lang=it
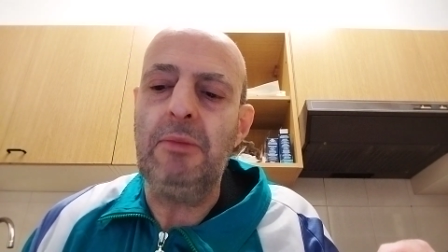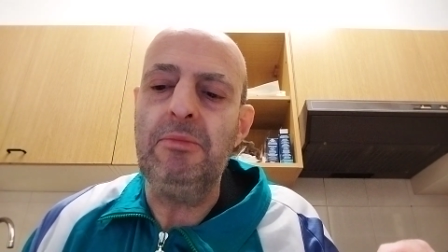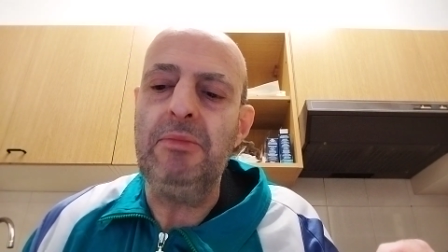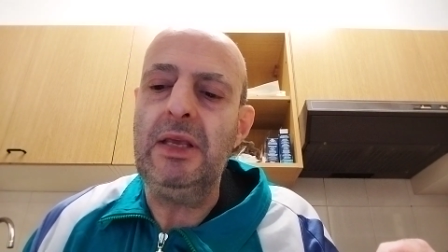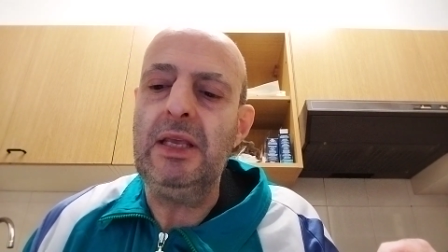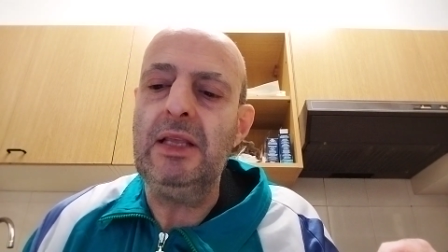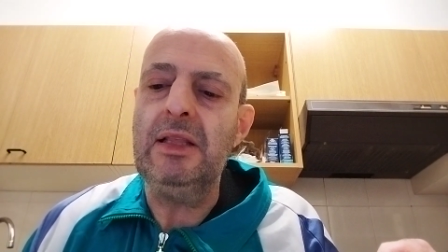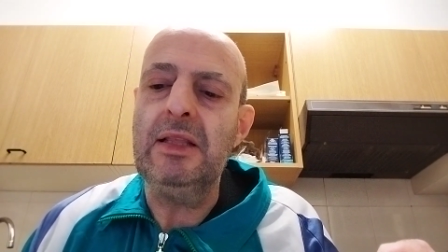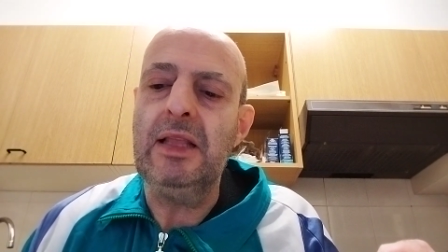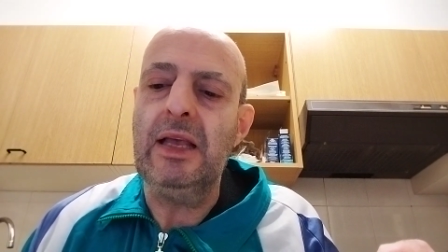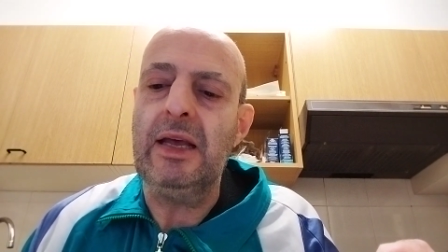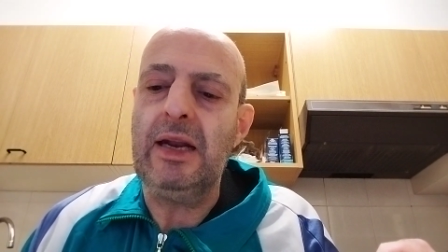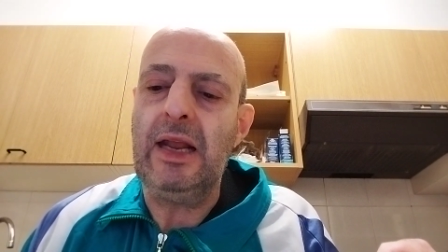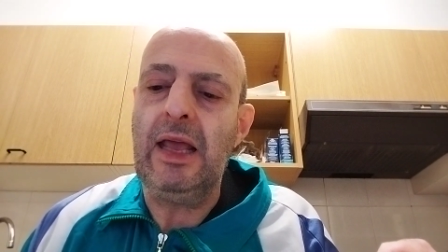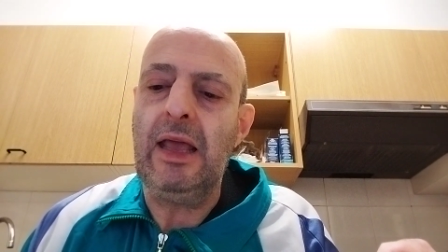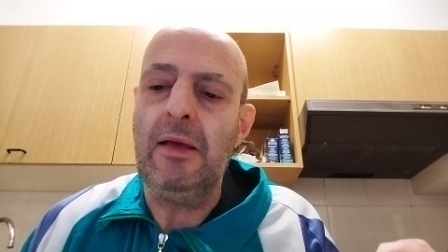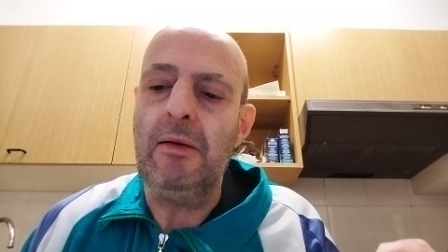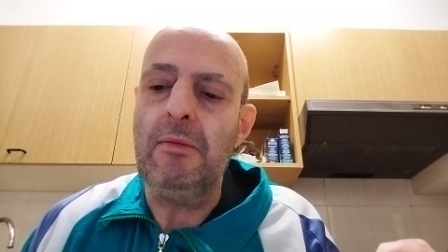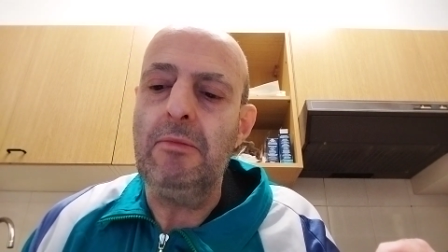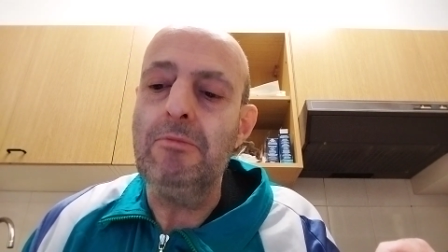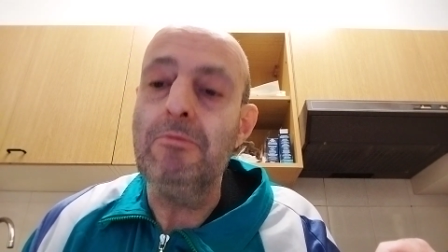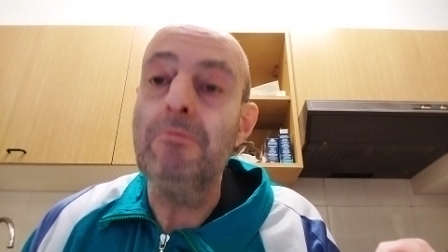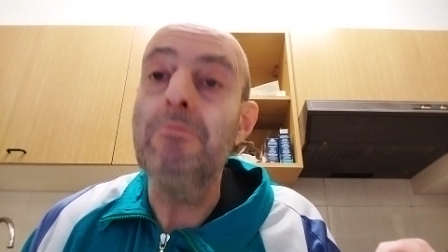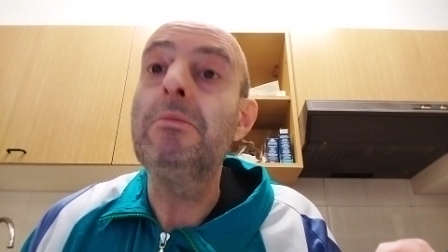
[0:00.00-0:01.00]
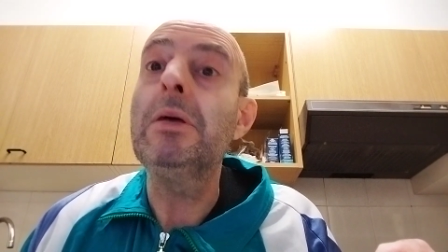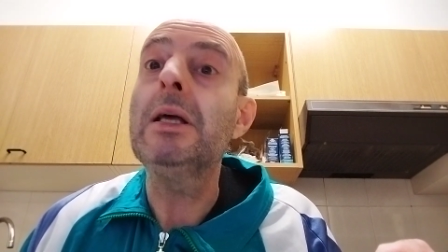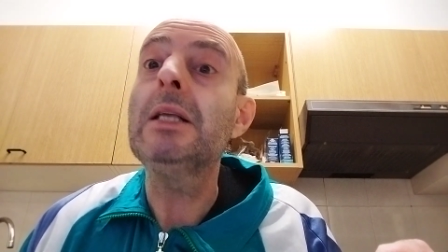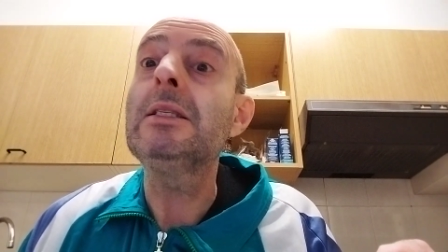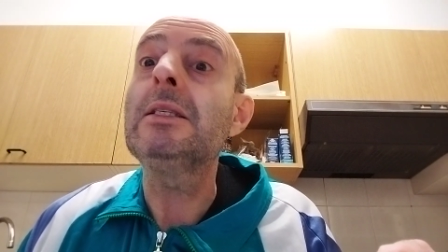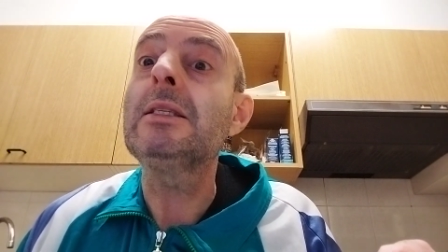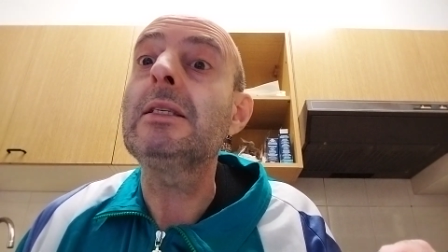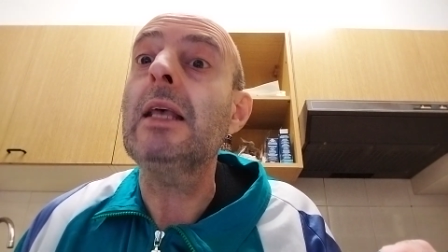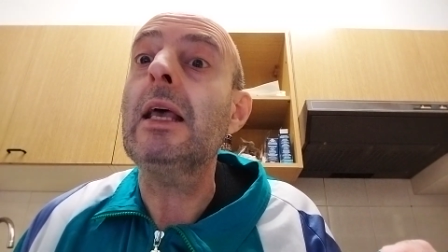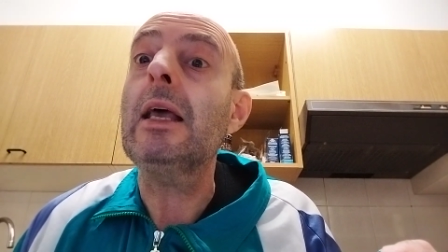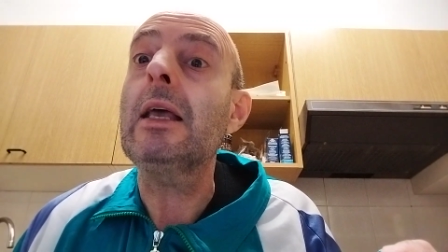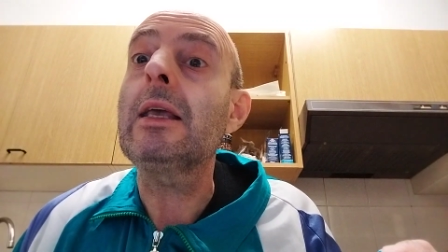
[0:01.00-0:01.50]
Binder e
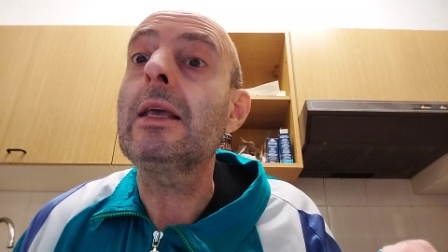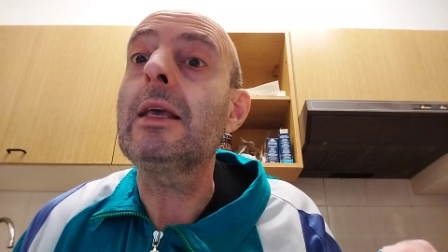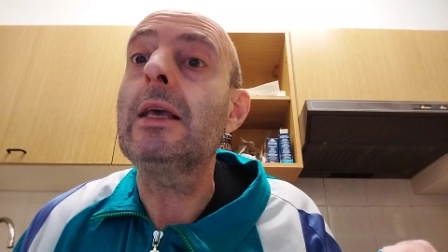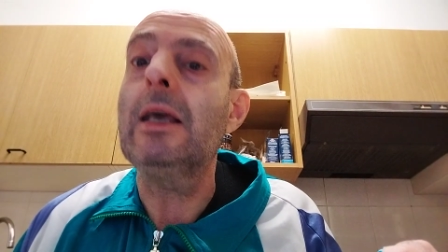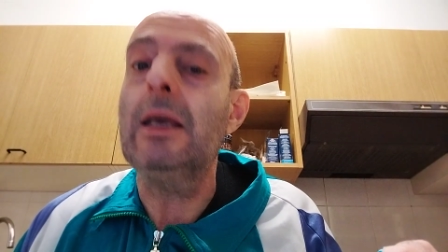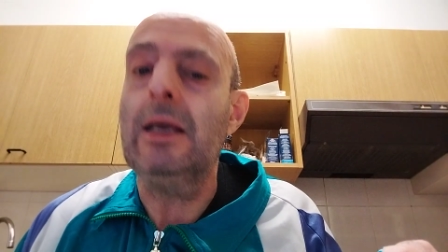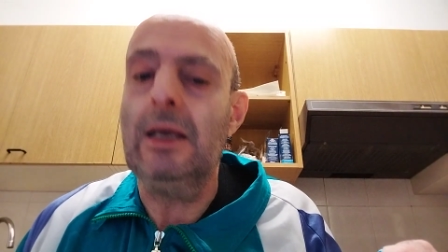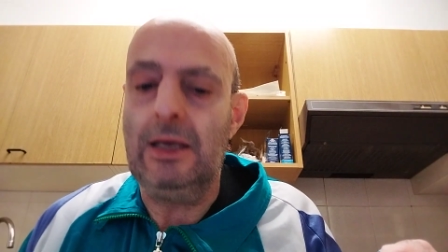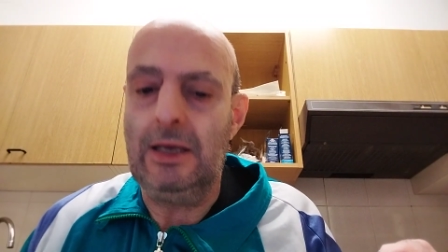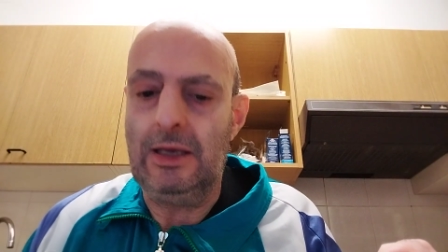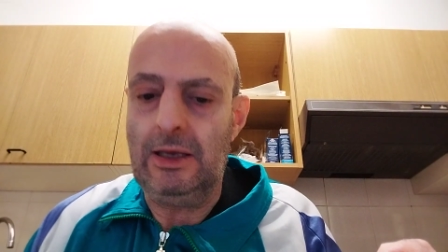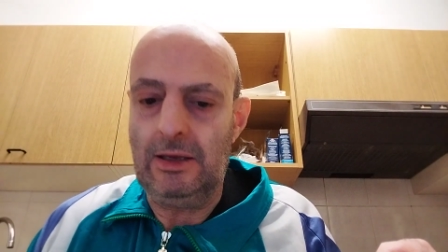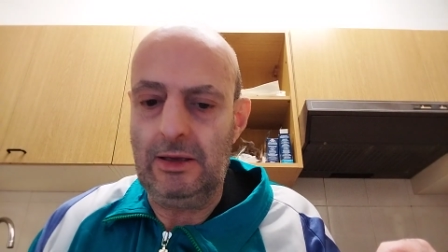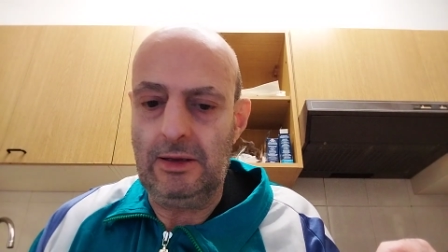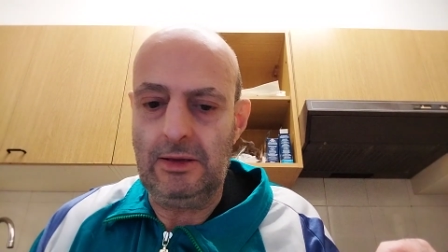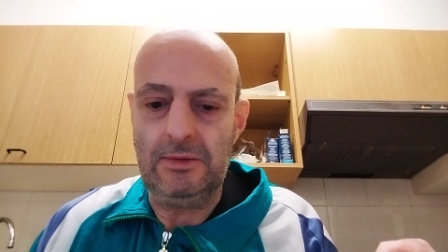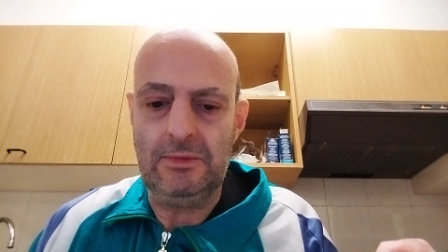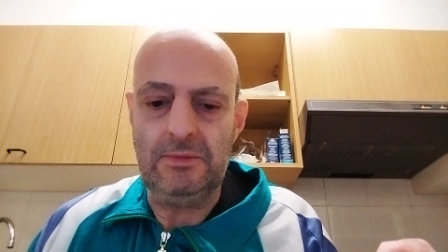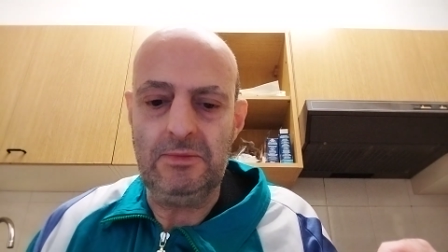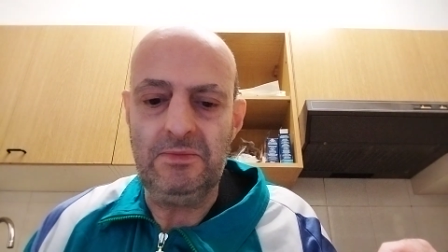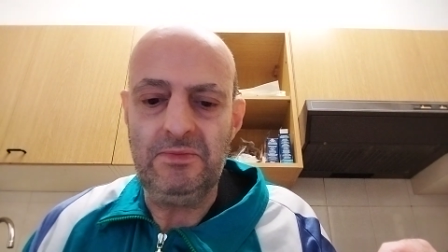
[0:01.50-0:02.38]
Bezzecchi.